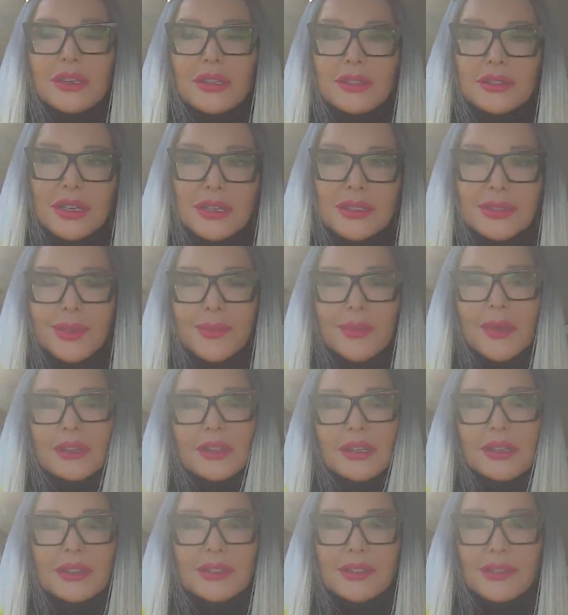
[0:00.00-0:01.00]
nie jestem
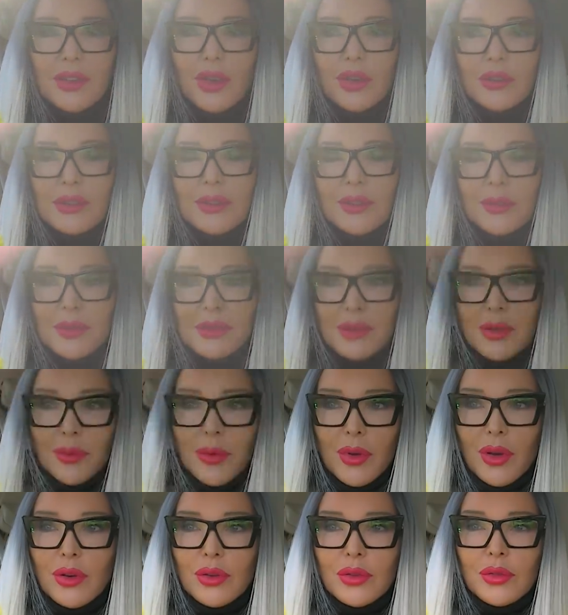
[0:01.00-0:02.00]
ateistką, jestem
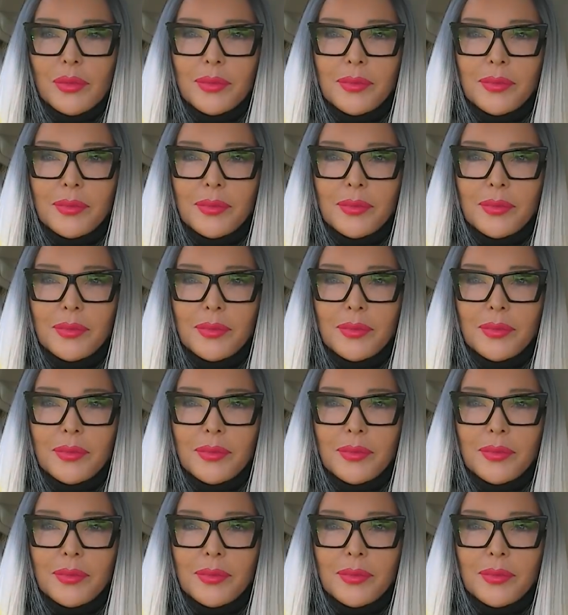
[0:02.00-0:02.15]
osobą